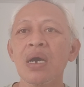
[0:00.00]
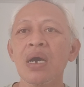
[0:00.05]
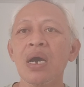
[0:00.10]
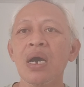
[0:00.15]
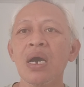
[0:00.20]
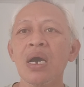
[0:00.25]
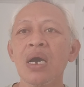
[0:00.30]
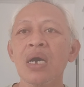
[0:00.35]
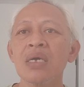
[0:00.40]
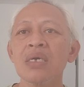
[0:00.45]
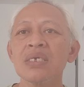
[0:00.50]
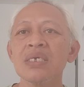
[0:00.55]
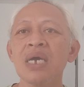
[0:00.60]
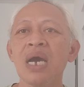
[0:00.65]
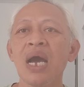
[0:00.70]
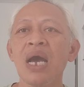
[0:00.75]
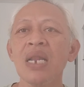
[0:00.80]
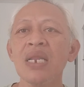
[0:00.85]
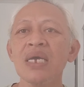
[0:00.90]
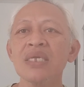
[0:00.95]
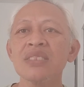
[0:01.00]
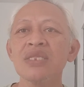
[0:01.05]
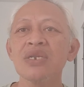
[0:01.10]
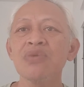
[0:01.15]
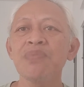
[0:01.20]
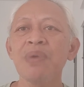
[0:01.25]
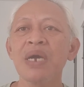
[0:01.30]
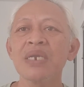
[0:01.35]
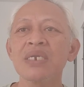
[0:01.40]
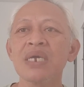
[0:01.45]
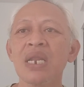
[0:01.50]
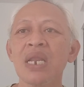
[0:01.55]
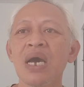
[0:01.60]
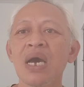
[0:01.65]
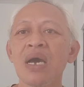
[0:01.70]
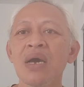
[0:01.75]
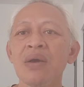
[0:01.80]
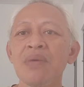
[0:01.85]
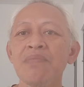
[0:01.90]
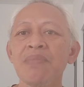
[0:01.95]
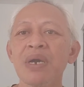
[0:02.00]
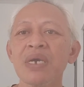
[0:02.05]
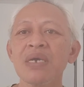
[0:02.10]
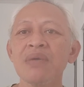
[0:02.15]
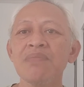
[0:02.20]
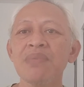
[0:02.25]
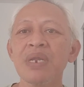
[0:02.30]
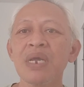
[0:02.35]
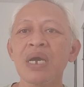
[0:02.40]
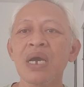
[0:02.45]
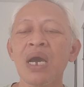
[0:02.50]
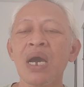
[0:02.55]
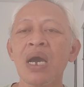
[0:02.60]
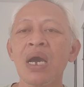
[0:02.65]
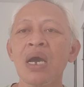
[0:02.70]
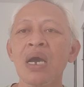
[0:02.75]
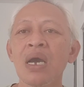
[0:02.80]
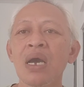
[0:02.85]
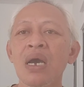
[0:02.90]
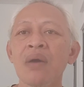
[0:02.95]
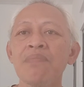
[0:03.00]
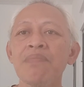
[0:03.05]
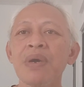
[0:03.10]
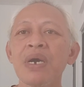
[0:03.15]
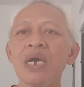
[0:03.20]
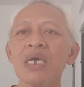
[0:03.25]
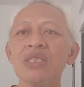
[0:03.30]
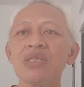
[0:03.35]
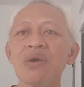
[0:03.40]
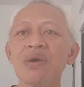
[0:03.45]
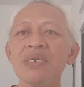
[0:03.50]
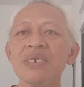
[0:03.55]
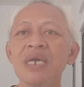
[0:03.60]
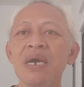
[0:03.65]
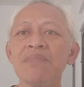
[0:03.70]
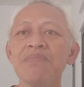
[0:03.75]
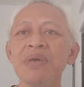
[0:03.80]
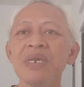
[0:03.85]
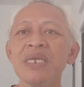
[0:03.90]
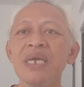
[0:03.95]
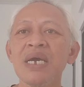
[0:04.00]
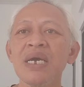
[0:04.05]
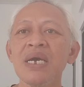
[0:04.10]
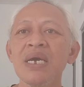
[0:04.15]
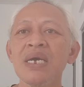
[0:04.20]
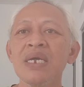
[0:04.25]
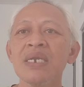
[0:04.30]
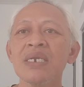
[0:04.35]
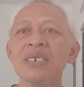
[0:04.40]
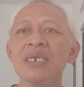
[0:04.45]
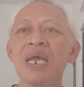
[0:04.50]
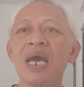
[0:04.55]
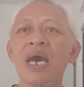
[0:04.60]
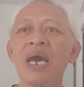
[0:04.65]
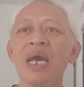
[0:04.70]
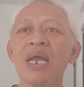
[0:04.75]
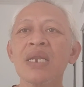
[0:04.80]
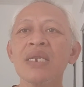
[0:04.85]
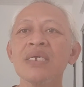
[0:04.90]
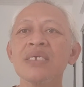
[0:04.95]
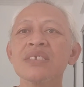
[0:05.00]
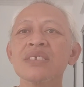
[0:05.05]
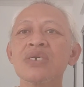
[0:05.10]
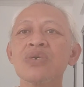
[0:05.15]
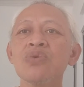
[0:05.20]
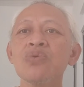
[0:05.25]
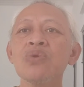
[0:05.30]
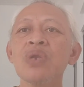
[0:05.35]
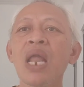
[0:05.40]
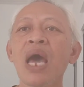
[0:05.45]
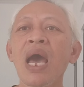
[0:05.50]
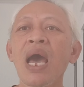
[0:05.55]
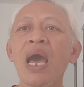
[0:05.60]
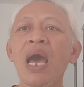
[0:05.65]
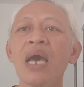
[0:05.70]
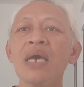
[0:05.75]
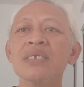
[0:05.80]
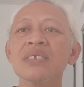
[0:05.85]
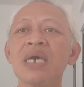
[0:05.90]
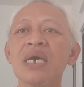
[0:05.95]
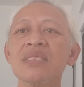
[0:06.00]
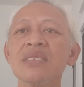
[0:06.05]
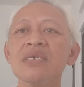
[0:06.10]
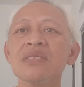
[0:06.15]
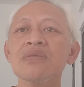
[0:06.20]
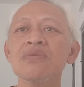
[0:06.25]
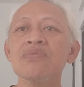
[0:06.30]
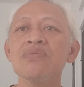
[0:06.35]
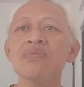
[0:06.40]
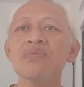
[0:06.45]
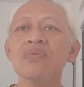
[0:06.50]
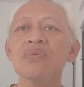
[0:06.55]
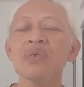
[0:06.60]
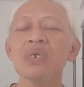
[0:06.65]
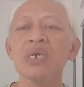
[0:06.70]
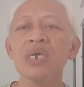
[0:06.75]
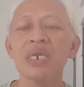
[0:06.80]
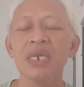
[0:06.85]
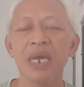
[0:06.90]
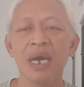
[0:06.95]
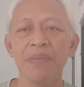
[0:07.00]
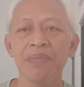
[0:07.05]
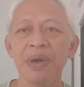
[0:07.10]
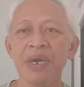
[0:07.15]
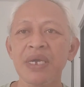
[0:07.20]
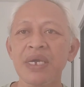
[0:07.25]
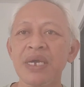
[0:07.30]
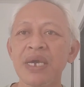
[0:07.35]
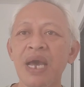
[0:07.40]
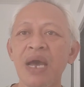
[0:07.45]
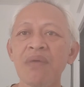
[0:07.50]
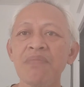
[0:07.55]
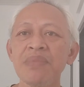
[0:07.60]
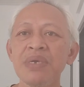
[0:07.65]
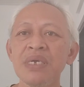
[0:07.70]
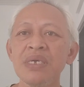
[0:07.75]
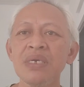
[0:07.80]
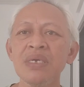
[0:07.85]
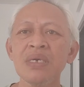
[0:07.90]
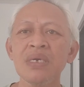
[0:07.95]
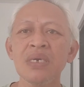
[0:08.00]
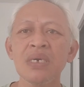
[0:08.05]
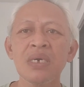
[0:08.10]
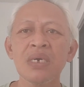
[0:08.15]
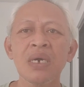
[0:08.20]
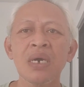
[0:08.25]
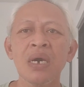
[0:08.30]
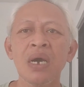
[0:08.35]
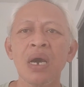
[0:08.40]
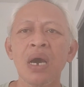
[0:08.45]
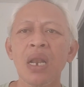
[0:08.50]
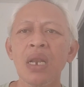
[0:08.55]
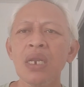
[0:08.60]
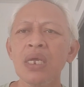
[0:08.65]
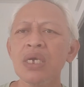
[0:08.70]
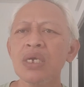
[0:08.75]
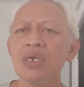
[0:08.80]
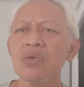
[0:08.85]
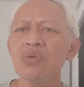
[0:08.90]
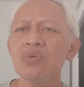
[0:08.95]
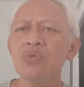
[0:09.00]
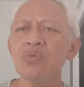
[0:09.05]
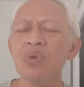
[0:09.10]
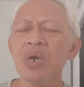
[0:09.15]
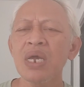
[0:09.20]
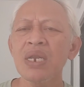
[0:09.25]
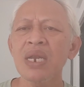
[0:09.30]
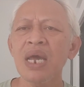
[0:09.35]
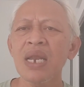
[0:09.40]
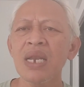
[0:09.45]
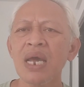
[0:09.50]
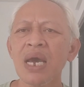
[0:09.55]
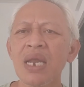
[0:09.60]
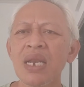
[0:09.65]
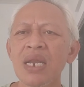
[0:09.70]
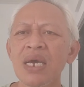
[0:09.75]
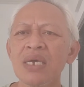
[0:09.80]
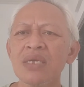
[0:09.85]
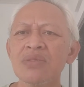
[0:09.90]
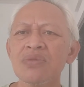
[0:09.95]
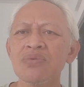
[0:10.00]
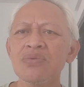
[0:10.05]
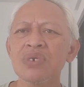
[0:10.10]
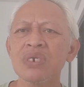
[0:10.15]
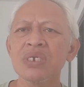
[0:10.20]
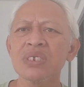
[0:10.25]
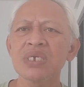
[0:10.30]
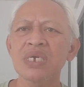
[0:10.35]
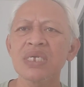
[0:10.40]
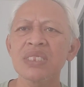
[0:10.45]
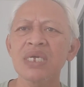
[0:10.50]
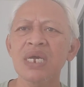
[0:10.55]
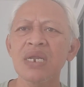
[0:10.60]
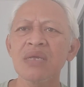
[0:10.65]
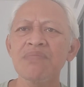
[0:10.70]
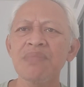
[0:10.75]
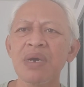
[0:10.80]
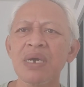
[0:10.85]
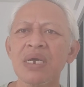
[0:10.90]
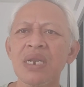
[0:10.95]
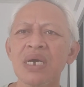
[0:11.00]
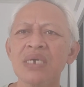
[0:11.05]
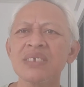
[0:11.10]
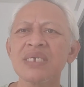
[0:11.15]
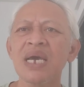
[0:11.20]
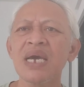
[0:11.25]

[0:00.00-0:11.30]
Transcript: Uh, yang hal yang terlupa adalah bagi mereka pengetahuan diambilnya dari sekolah saat itu nah bagi kami lingkungan anak-anak itu di sekitaran Magelang